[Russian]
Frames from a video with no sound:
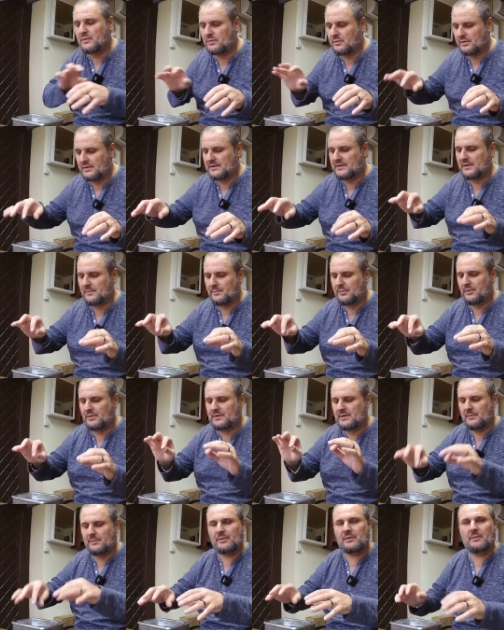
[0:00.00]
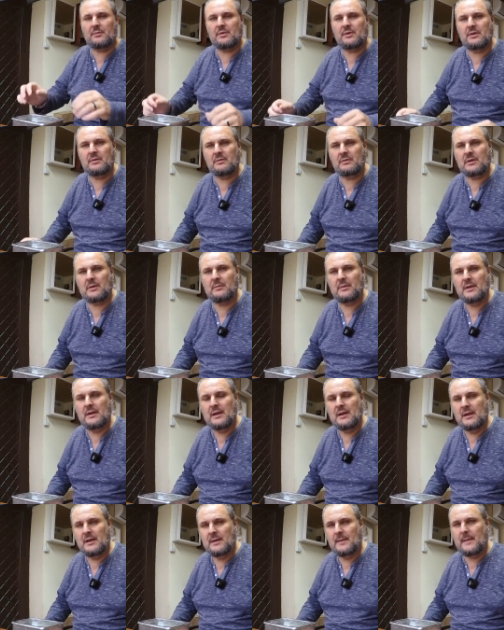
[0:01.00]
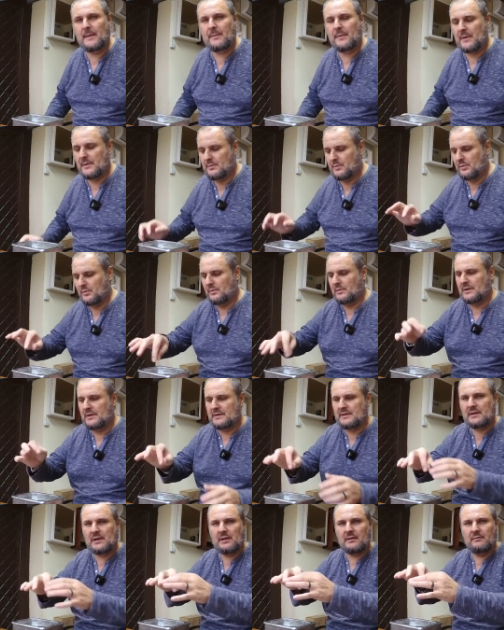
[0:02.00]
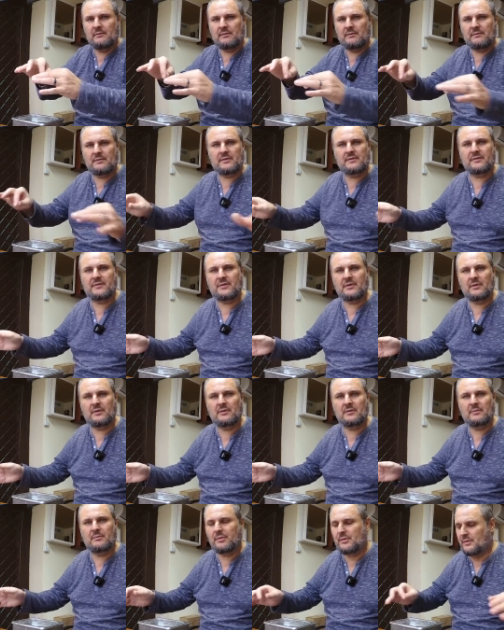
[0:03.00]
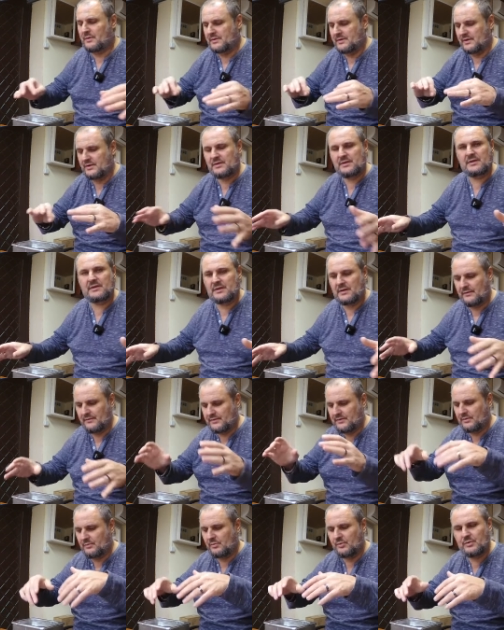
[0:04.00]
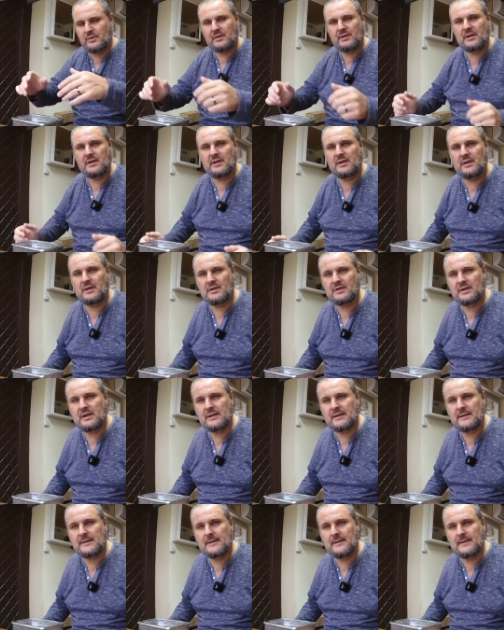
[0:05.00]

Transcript: То есть ты просто потом кинул там на 5 минут, достал и вот, вот все. Просто чистое. Все будет на дне лежать.